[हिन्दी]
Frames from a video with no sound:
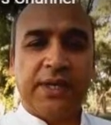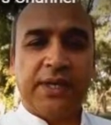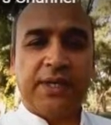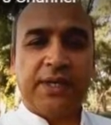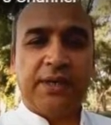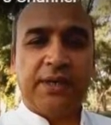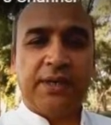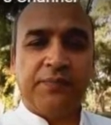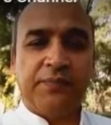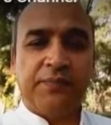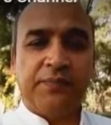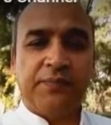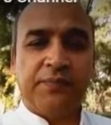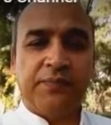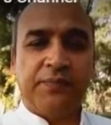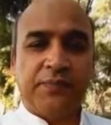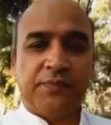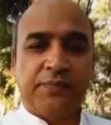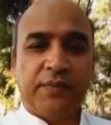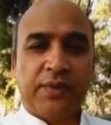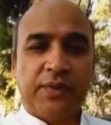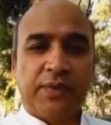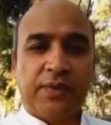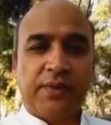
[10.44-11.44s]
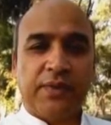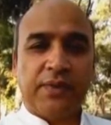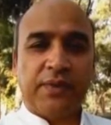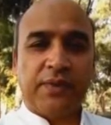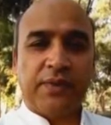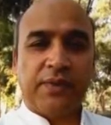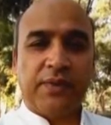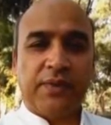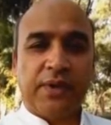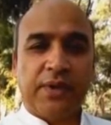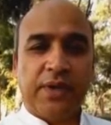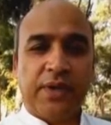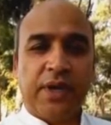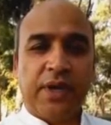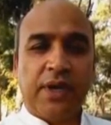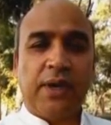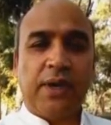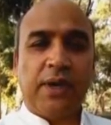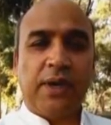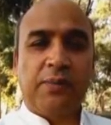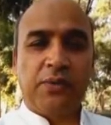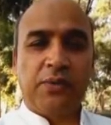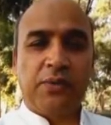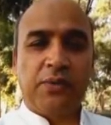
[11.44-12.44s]
बहुत शुक्रिया आपका
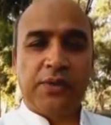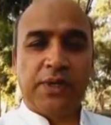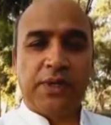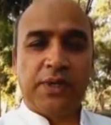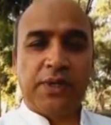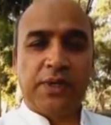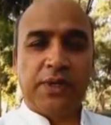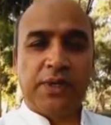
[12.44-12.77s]
थैंक यू